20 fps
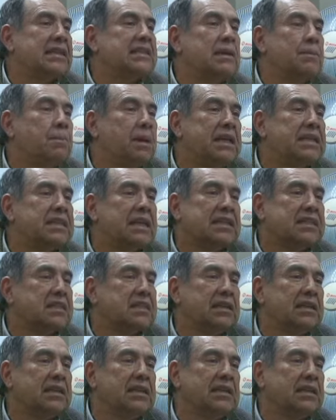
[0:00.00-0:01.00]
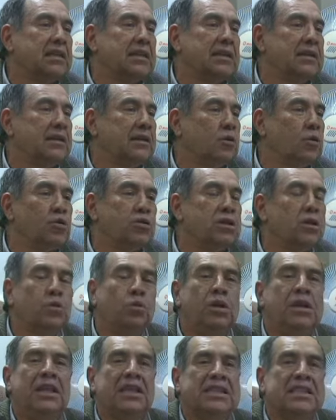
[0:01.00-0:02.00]
las empresas ah,
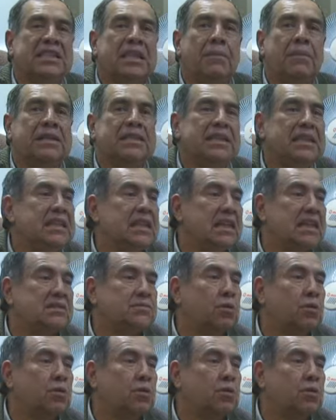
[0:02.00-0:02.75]
constituidas, establecidas,